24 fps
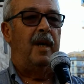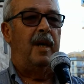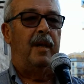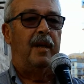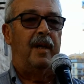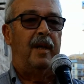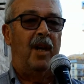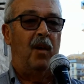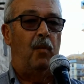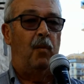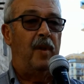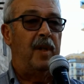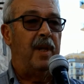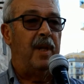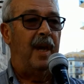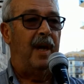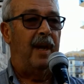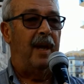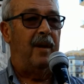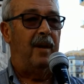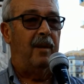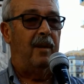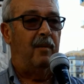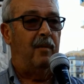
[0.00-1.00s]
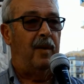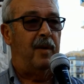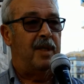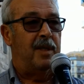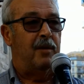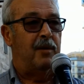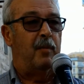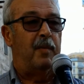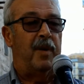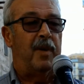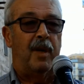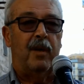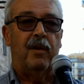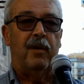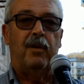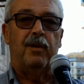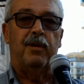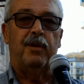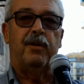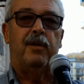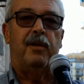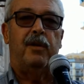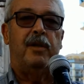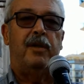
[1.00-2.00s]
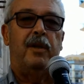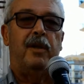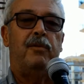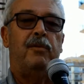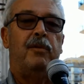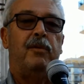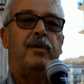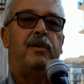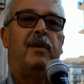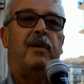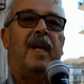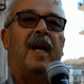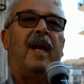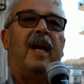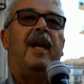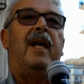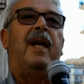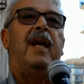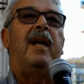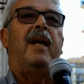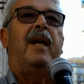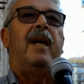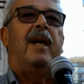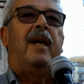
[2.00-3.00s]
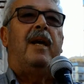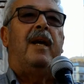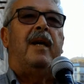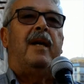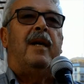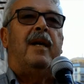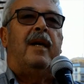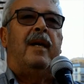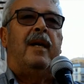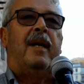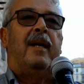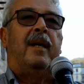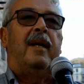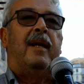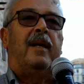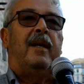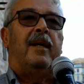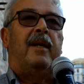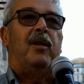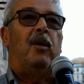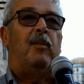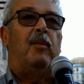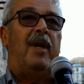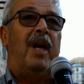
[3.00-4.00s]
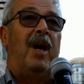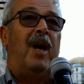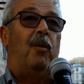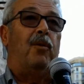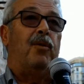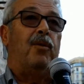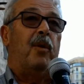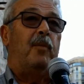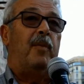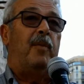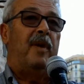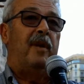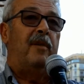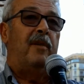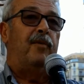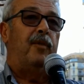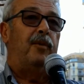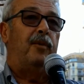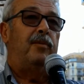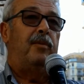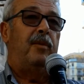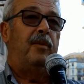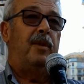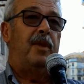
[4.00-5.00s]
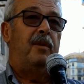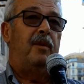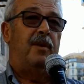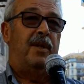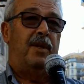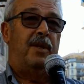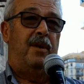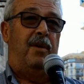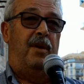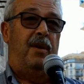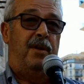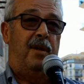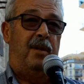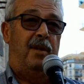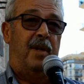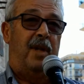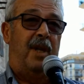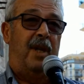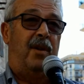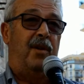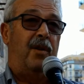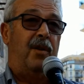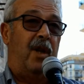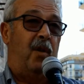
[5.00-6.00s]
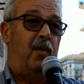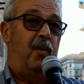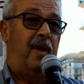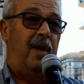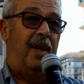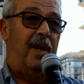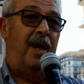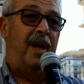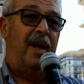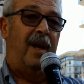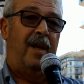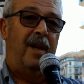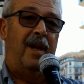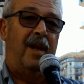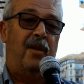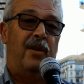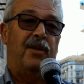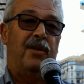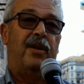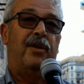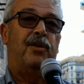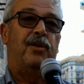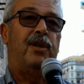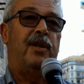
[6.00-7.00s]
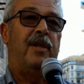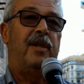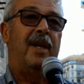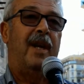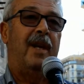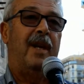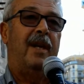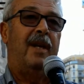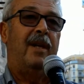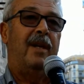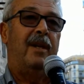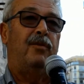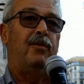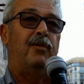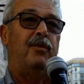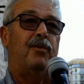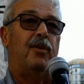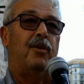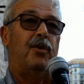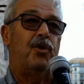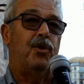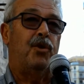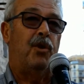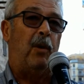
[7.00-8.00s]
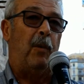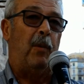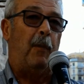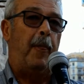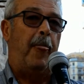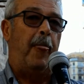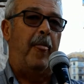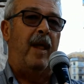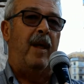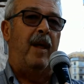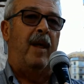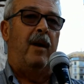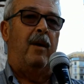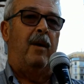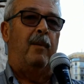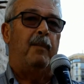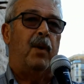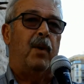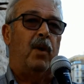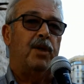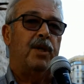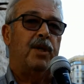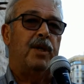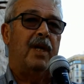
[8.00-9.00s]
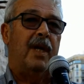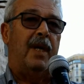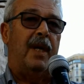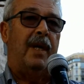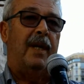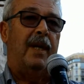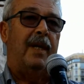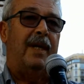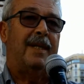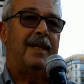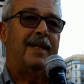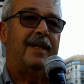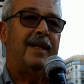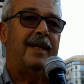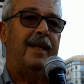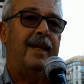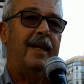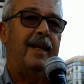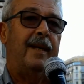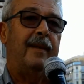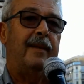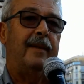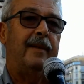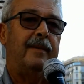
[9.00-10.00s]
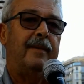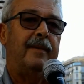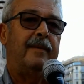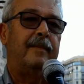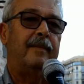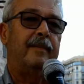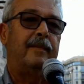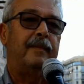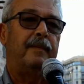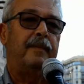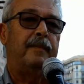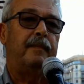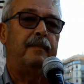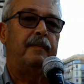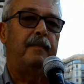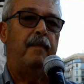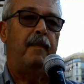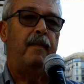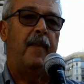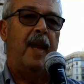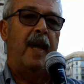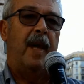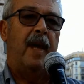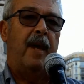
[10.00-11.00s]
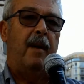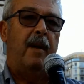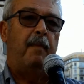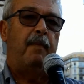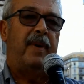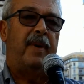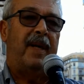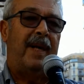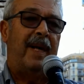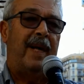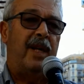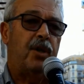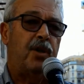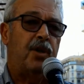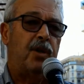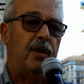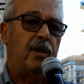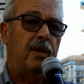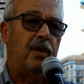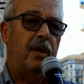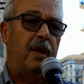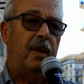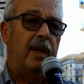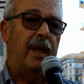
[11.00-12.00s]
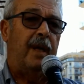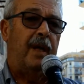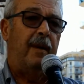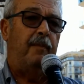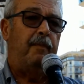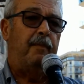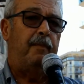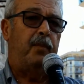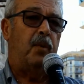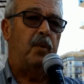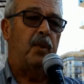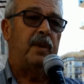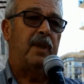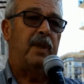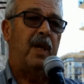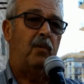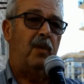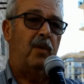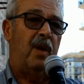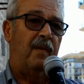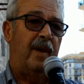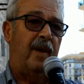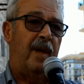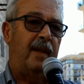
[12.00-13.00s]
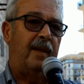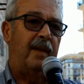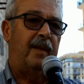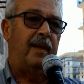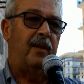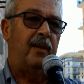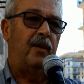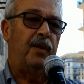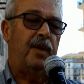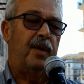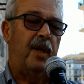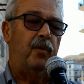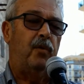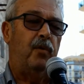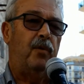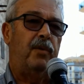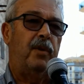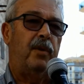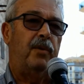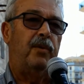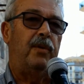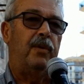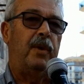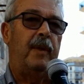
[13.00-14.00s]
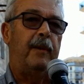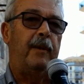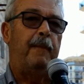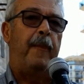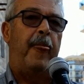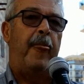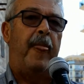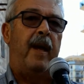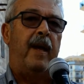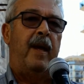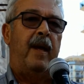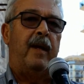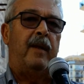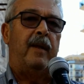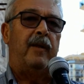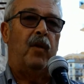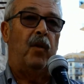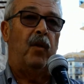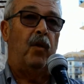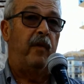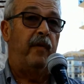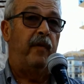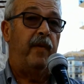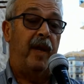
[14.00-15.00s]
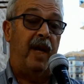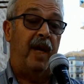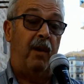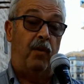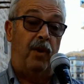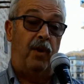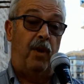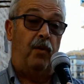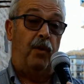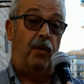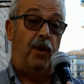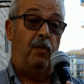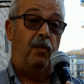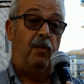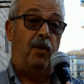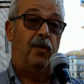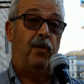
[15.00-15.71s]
nel guidare questo percorso istituzionale. Io mi auguro per il futuro di questo nostro territorio e quindi anche della nostra città che tutto ciò possa essere ehm, preso e portarlo avanti. Oltretutto noi non lo faremo nell'ultimo